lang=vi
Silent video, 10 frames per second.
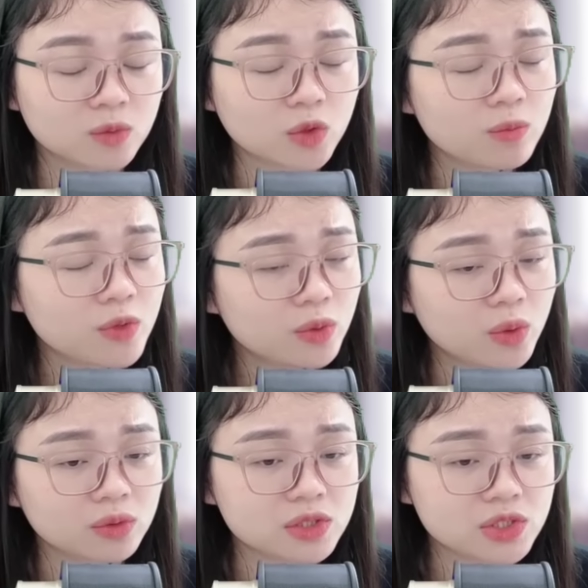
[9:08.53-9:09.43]
Ông ta có
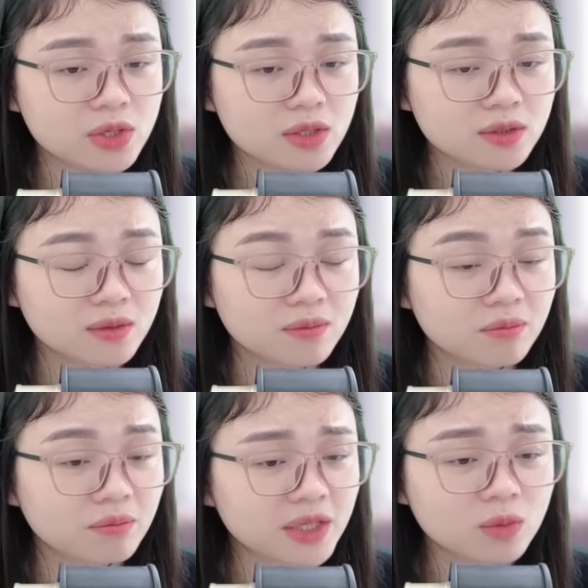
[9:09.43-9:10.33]
mưu đồ từ trước
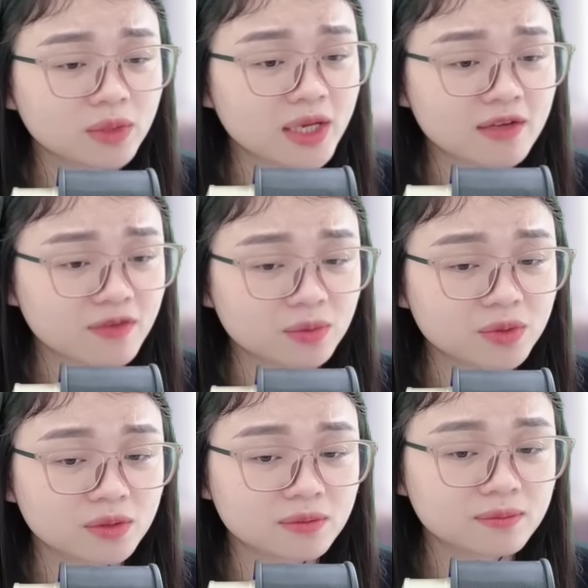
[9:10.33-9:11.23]
Mình không thể đề
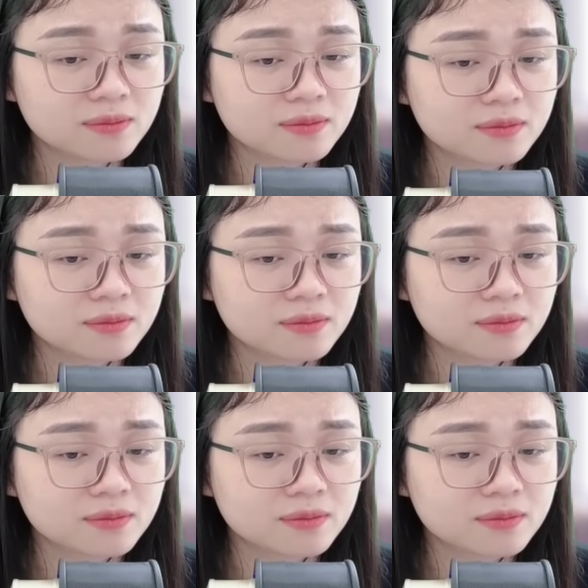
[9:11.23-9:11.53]
phòng được